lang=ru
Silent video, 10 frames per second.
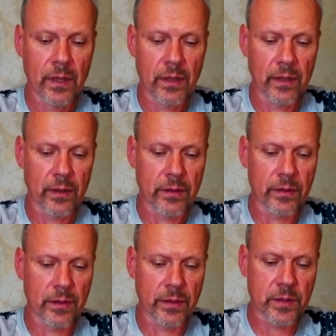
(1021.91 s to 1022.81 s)

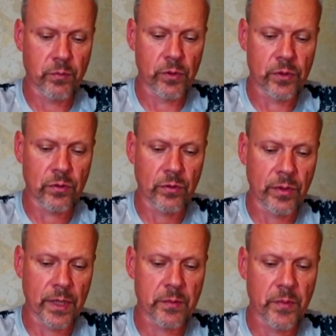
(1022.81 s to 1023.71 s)

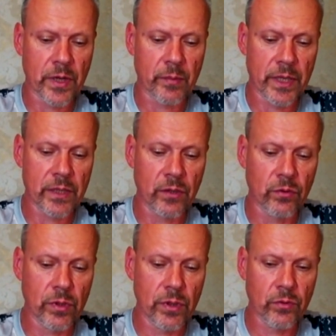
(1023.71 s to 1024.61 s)
использую размером 1.0,
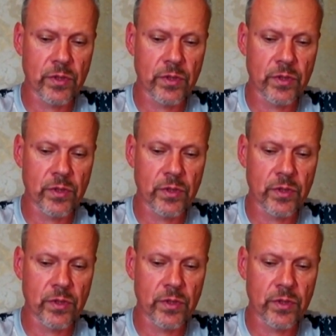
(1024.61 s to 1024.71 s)
но ну, в